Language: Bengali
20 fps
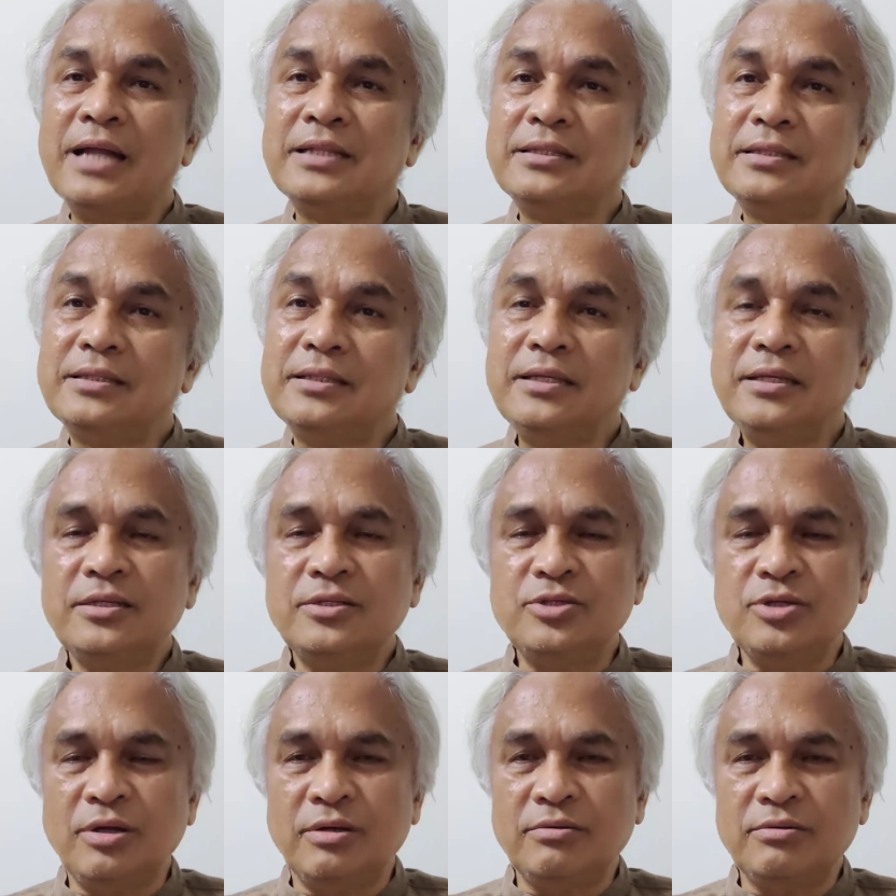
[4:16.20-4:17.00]

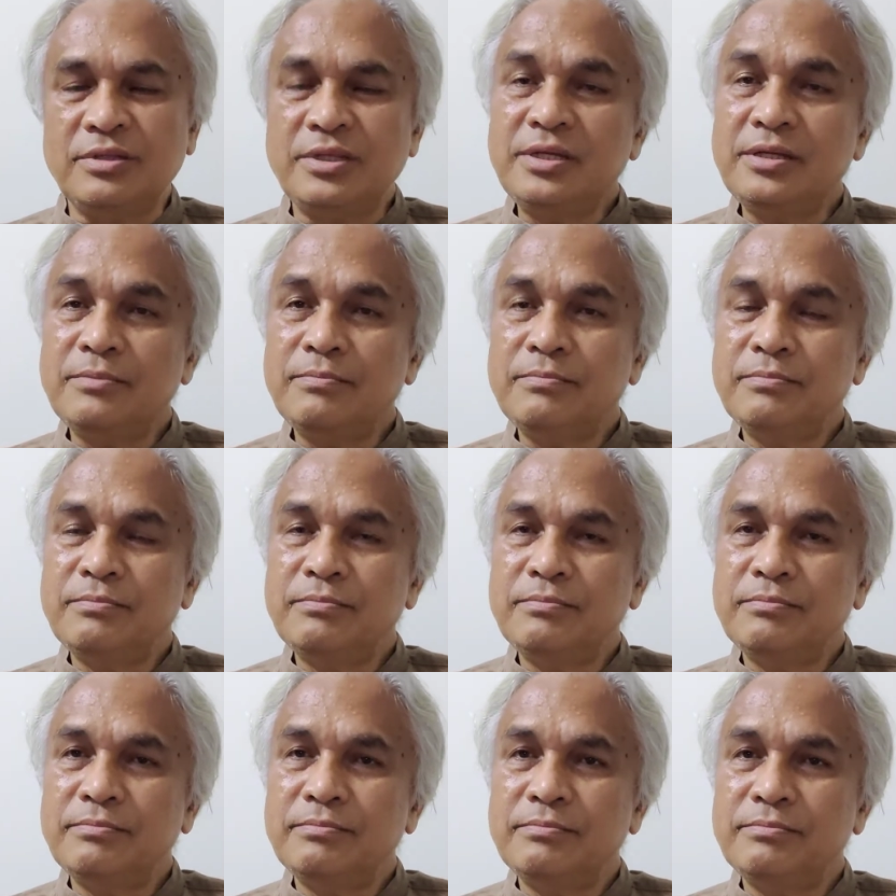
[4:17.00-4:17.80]
আত্মিক জগতে
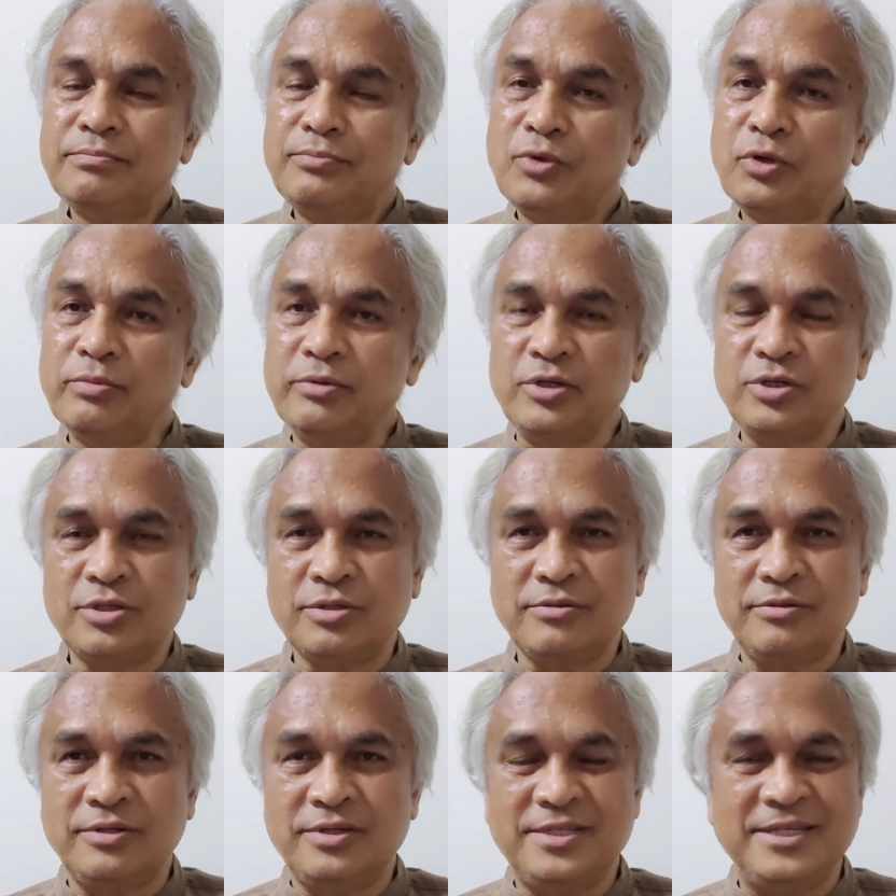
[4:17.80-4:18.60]
প্রবেশ
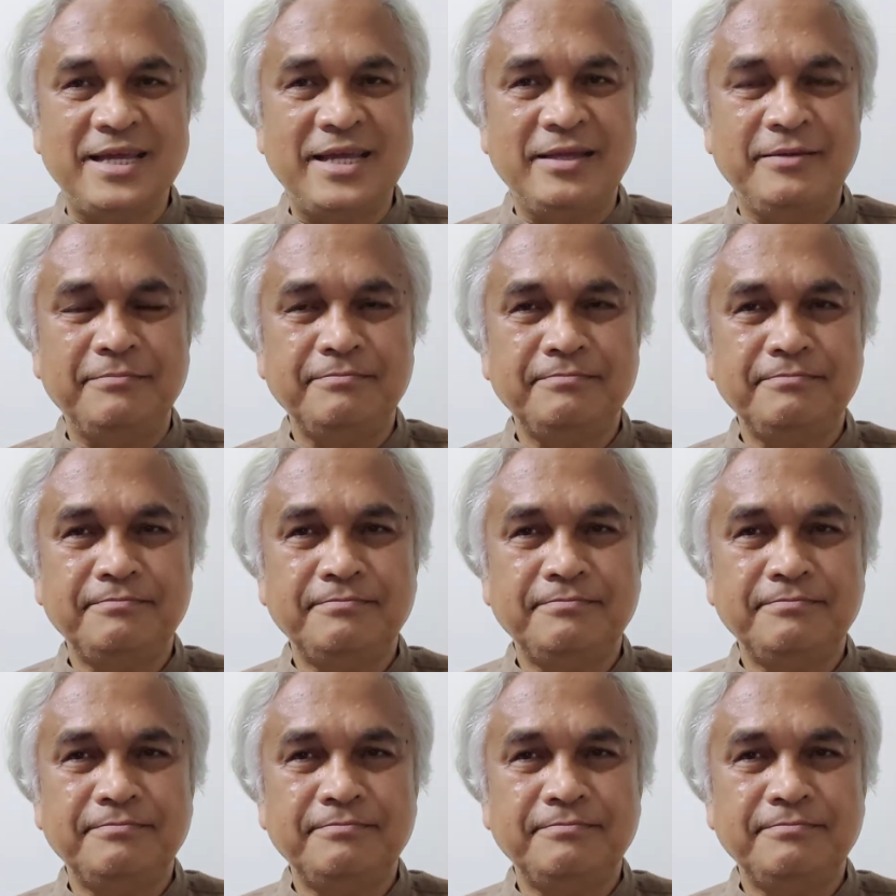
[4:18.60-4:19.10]
করে যায়